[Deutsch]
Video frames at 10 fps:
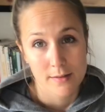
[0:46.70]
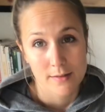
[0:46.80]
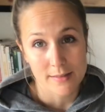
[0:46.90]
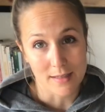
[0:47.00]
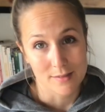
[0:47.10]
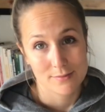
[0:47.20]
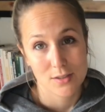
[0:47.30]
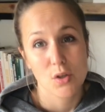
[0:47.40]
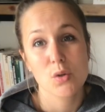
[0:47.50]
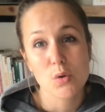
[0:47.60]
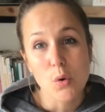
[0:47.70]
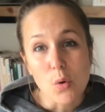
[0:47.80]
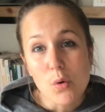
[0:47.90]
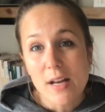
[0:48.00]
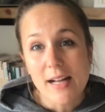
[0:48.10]
Ja,
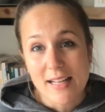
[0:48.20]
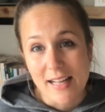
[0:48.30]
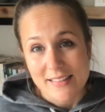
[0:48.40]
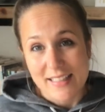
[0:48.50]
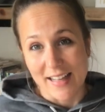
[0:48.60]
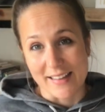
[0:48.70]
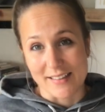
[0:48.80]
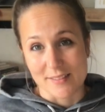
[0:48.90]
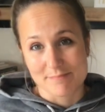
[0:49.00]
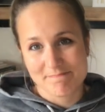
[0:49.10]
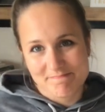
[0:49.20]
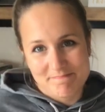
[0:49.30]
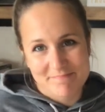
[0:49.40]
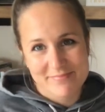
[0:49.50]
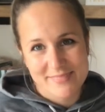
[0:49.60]
Corona kann keiner.
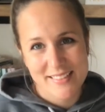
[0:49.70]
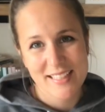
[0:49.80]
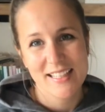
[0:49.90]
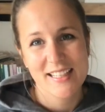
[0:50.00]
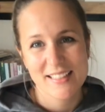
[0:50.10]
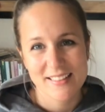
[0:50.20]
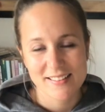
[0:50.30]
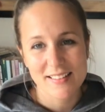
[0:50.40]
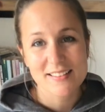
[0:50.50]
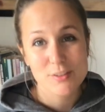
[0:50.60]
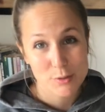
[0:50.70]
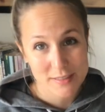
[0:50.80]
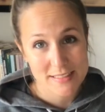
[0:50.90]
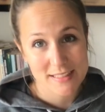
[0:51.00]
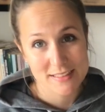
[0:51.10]
Das hat Dirk
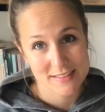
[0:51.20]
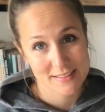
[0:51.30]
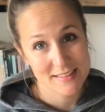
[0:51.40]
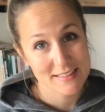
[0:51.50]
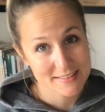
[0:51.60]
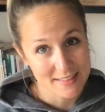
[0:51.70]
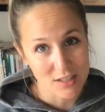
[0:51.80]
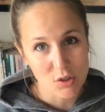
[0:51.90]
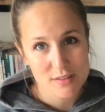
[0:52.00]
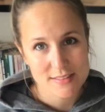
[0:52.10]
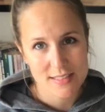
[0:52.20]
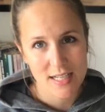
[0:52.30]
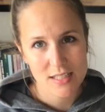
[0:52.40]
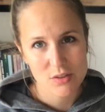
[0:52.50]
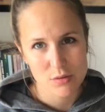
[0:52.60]
Richard äh, gestern auch
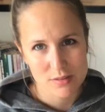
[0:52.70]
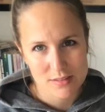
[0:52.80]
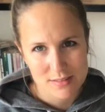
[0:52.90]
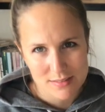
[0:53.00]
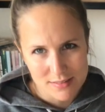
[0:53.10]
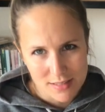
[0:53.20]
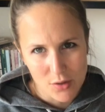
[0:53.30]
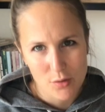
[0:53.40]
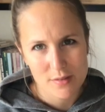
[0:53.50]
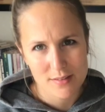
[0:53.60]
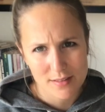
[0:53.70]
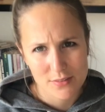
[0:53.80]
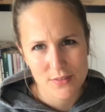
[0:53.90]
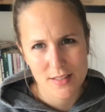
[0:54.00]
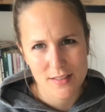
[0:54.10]
gesagt und genau
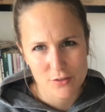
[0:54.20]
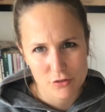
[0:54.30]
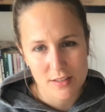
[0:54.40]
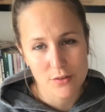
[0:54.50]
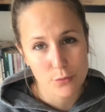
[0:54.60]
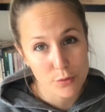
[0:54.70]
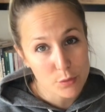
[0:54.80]
deswegen entstehen so viele